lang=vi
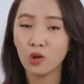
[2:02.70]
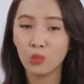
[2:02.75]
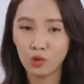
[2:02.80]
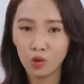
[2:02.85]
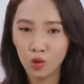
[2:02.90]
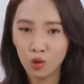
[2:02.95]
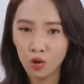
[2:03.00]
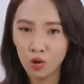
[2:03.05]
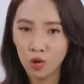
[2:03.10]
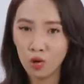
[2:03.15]
lòng
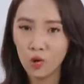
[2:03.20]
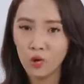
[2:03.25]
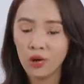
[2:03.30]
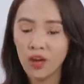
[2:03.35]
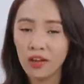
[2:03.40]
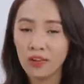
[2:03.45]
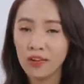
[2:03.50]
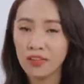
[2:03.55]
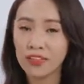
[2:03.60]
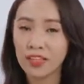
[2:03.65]
nồi luôn
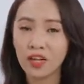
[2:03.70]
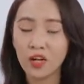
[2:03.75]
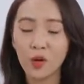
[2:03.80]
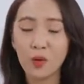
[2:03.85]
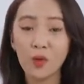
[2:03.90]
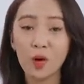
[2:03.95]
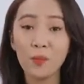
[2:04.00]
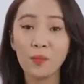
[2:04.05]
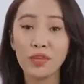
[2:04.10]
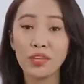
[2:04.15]
Nó sẽ
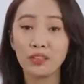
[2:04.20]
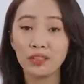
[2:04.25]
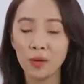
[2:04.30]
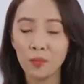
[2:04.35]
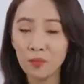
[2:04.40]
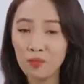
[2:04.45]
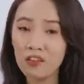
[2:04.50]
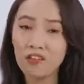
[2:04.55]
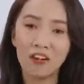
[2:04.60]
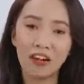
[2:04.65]
không có bị
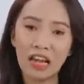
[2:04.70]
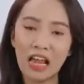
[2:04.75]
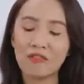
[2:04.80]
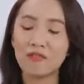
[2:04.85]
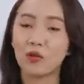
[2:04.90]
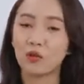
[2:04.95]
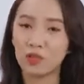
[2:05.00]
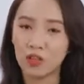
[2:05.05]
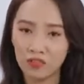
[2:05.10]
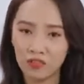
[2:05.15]
thấm ngược lại
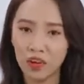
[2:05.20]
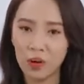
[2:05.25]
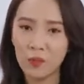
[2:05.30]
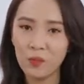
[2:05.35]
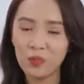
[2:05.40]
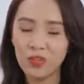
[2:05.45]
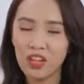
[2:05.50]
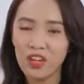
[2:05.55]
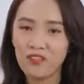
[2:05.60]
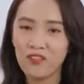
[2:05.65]
vào thực
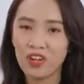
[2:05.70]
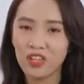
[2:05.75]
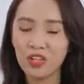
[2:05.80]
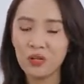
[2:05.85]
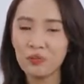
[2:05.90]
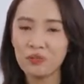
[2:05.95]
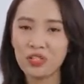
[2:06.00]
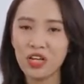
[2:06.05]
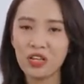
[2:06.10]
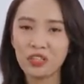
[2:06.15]
phẩm và
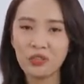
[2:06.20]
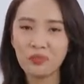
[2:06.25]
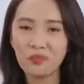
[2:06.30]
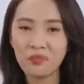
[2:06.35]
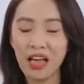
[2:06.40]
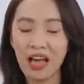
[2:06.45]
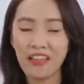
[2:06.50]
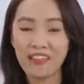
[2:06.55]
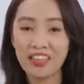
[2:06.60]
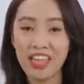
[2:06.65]
giúp cho chúng
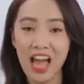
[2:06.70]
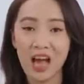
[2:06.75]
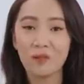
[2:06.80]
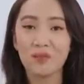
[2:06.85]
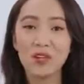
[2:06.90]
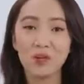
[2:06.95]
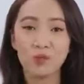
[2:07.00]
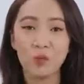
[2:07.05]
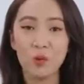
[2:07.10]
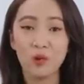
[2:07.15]
ta
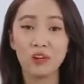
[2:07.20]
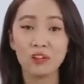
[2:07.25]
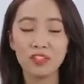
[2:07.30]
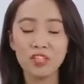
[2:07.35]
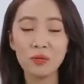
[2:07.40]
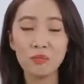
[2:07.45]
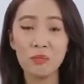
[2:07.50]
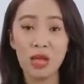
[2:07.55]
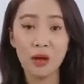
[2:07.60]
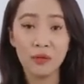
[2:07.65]
giảm được một lượng
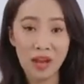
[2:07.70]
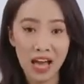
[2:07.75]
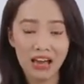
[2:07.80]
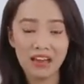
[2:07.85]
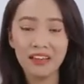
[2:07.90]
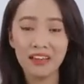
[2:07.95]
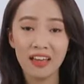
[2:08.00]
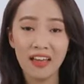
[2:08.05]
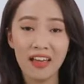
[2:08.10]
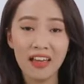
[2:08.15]
chất béo
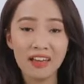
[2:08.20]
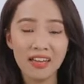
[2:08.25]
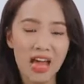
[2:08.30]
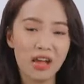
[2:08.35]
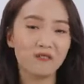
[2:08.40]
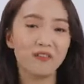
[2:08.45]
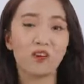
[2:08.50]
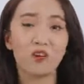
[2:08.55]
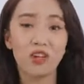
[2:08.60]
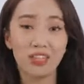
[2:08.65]
đáng kể
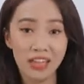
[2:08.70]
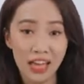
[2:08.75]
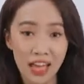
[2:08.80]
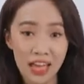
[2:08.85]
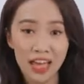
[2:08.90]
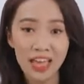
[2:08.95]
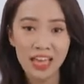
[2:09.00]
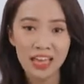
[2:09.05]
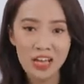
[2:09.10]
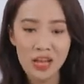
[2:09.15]
nạp vào cơ
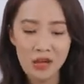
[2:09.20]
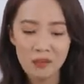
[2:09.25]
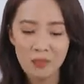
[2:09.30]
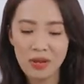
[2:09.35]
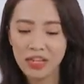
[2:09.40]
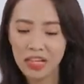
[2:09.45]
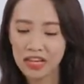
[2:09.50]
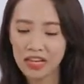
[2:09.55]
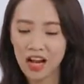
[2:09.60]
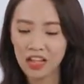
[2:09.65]
thể
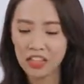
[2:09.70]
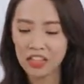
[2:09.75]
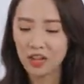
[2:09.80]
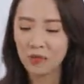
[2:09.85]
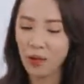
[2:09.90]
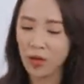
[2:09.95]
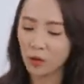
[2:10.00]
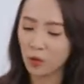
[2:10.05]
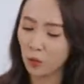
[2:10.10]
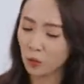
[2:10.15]
Bên cạnh đó thì
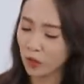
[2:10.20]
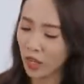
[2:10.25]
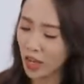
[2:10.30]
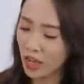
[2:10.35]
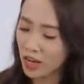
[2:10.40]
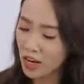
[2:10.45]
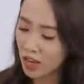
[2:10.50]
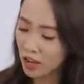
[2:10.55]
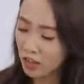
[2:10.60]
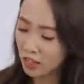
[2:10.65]
các bạn cũng
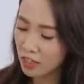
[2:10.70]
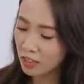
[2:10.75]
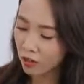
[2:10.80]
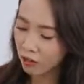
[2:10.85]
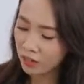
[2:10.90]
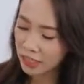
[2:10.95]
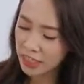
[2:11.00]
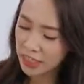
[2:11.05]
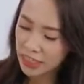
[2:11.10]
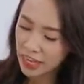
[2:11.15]
thấy là ở cái
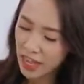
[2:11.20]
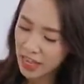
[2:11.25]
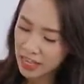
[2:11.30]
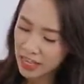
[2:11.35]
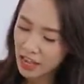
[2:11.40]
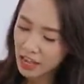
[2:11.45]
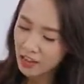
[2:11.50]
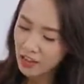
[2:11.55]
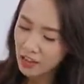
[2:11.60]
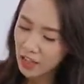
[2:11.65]
rổ chiên
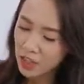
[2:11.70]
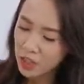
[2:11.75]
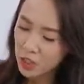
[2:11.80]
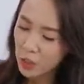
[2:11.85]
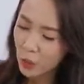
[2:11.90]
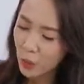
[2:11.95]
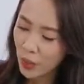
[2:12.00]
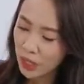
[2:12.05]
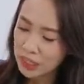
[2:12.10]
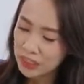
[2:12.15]
này á,
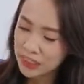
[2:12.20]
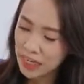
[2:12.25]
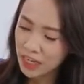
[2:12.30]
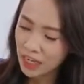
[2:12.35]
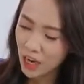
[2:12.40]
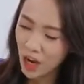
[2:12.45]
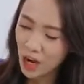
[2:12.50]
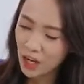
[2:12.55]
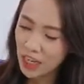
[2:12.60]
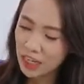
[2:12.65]
xung quanh sẽ
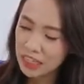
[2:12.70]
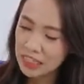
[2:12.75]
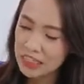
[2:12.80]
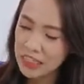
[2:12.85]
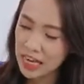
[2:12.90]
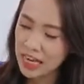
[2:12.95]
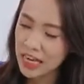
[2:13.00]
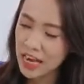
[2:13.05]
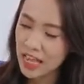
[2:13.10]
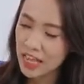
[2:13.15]
có các cái
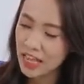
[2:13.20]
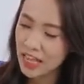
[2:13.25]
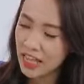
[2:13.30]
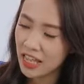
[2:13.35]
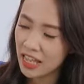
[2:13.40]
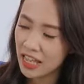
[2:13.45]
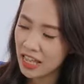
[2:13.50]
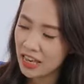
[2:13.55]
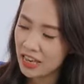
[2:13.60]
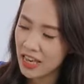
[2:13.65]
rãnh này
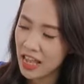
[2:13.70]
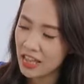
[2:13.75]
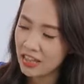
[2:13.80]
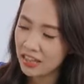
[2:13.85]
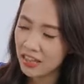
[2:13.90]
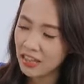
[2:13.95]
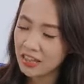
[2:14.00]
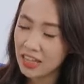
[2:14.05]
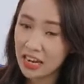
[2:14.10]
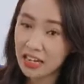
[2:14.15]
đầy
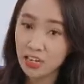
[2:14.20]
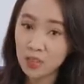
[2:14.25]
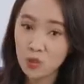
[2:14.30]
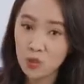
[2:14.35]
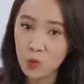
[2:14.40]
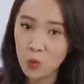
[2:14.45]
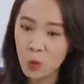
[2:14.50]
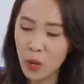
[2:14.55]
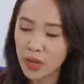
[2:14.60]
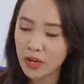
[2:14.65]
những cái rãnh ở
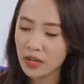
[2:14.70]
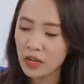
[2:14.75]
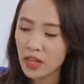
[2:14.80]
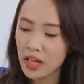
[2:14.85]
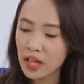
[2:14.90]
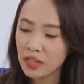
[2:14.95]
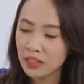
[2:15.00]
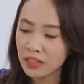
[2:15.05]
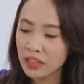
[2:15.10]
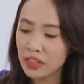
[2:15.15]
xung quanh
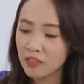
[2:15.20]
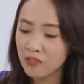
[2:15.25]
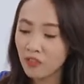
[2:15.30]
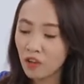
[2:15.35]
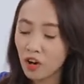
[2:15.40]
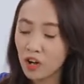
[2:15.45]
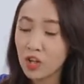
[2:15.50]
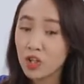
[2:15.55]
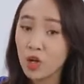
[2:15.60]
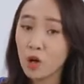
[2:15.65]
thì
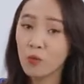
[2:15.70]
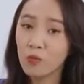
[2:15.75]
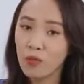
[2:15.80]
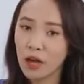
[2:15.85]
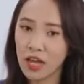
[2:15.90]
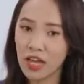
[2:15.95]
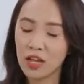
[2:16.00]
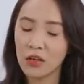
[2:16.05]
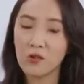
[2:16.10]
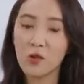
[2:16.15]
với công
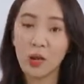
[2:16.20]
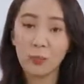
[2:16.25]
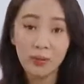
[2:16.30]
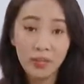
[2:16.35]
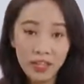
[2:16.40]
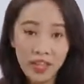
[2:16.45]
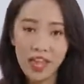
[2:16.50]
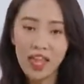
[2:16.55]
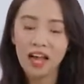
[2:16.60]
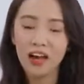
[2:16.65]
nghệ
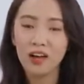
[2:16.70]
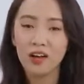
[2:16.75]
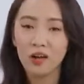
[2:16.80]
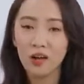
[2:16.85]
Rapid Air